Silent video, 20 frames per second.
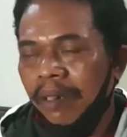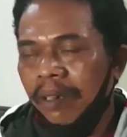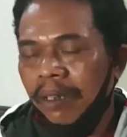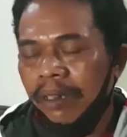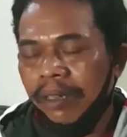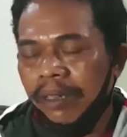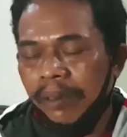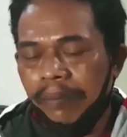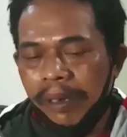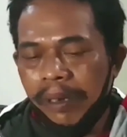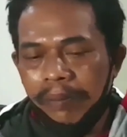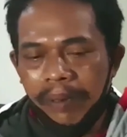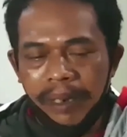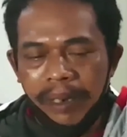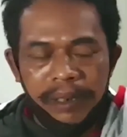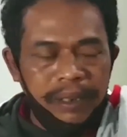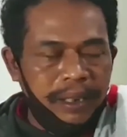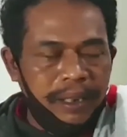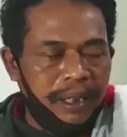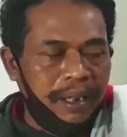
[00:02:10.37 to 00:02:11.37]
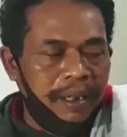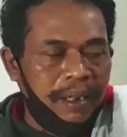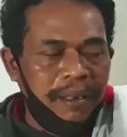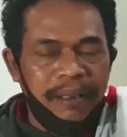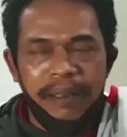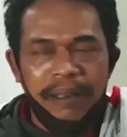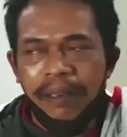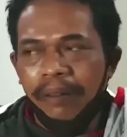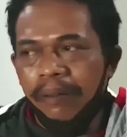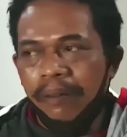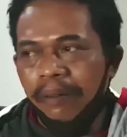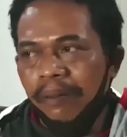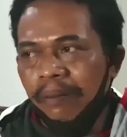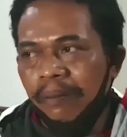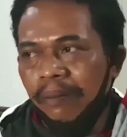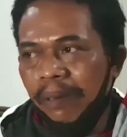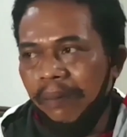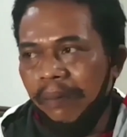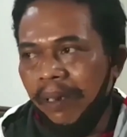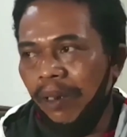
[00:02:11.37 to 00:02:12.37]
masa pribadi ya
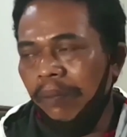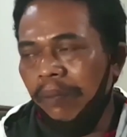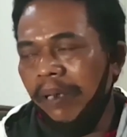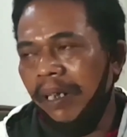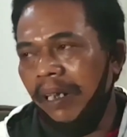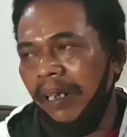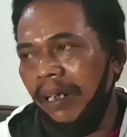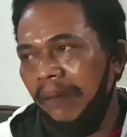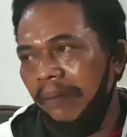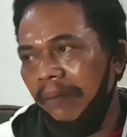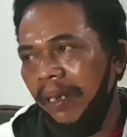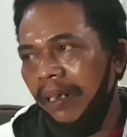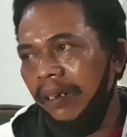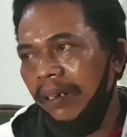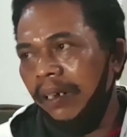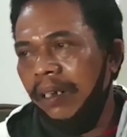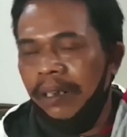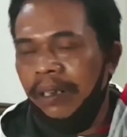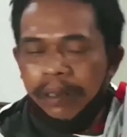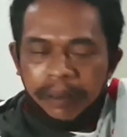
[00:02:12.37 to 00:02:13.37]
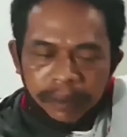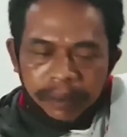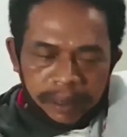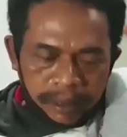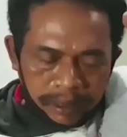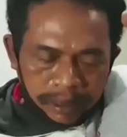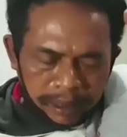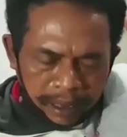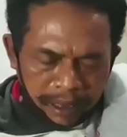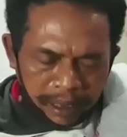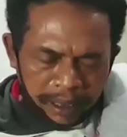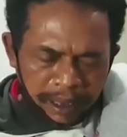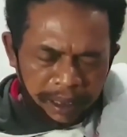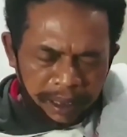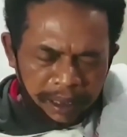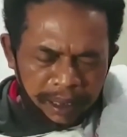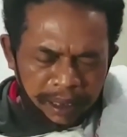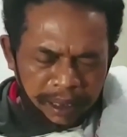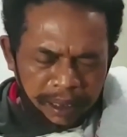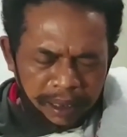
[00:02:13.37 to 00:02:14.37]
memang rumah lama, jadi
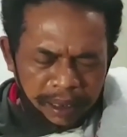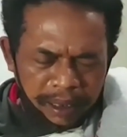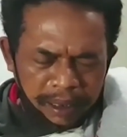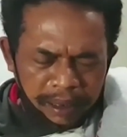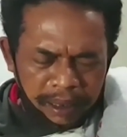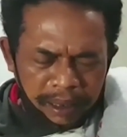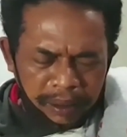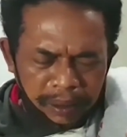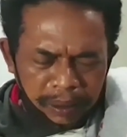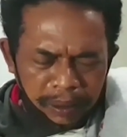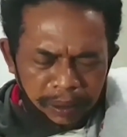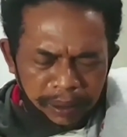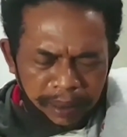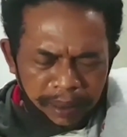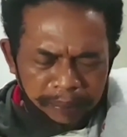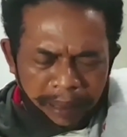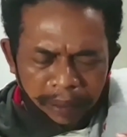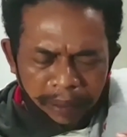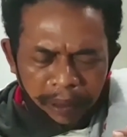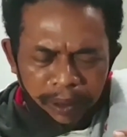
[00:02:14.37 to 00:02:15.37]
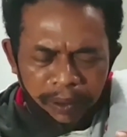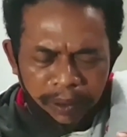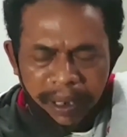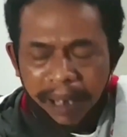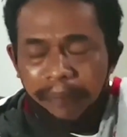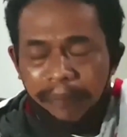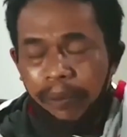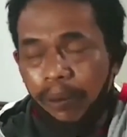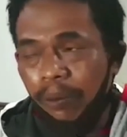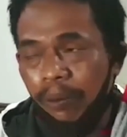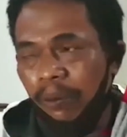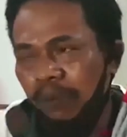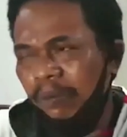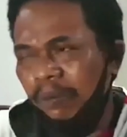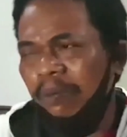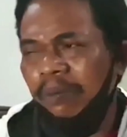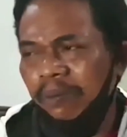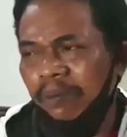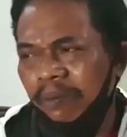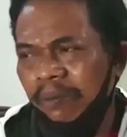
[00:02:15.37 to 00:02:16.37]
uh, itu juga pawon juga ambruk hmm.
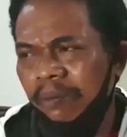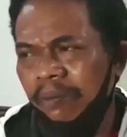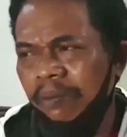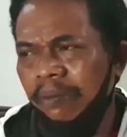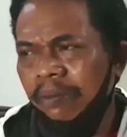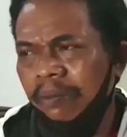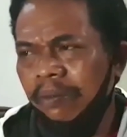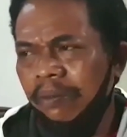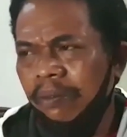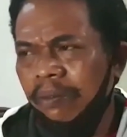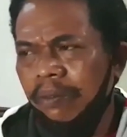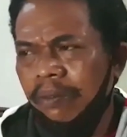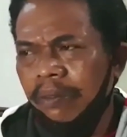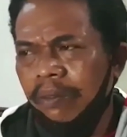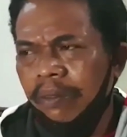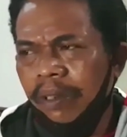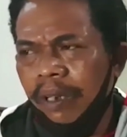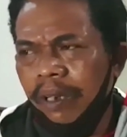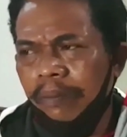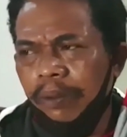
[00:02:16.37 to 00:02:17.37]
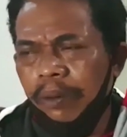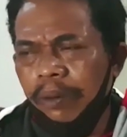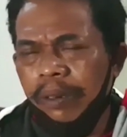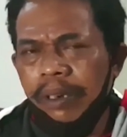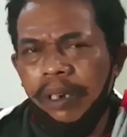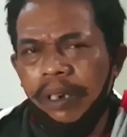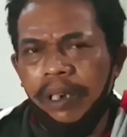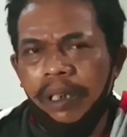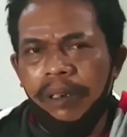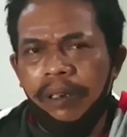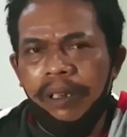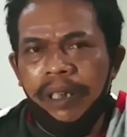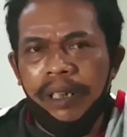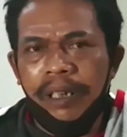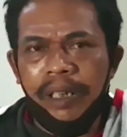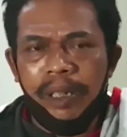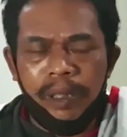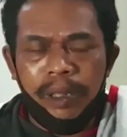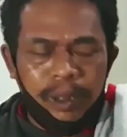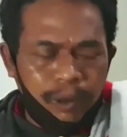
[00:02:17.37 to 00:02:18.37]
ambruk uh,
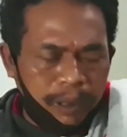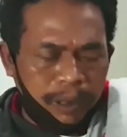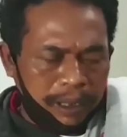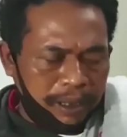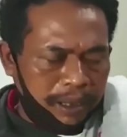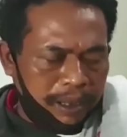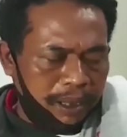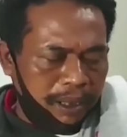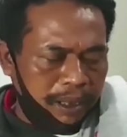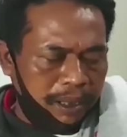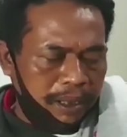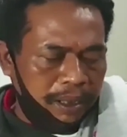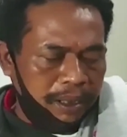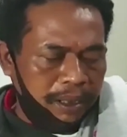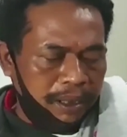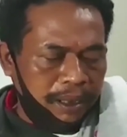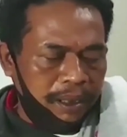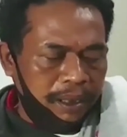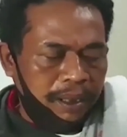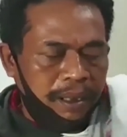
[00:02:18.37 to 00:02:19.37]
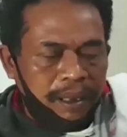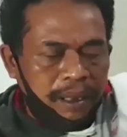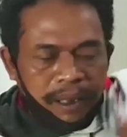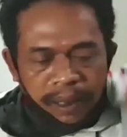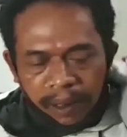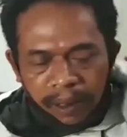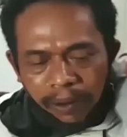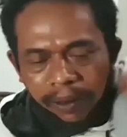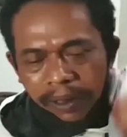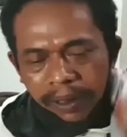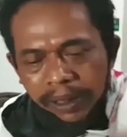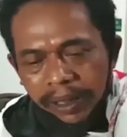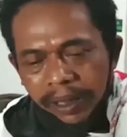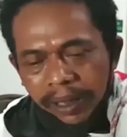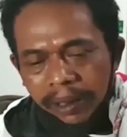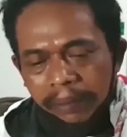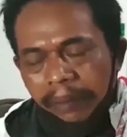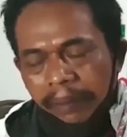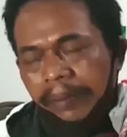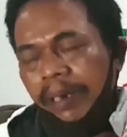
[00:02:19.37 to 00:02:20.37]
lihat keluar, uh, kondisi
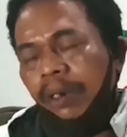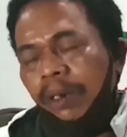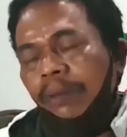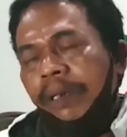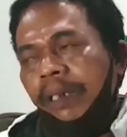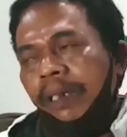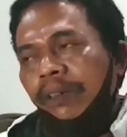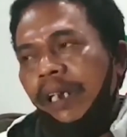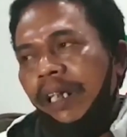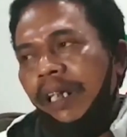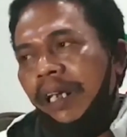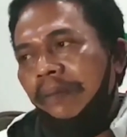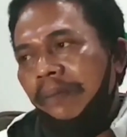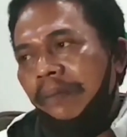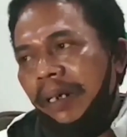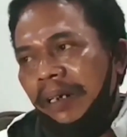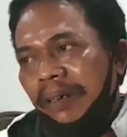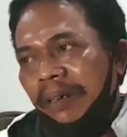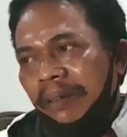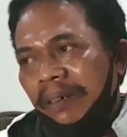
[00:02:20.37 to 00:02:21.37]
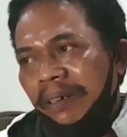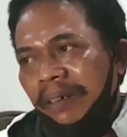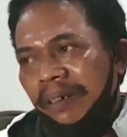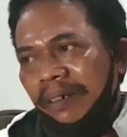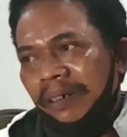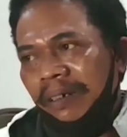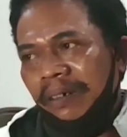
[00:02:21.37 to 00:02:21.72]
memang rumahnya udah lama hmm.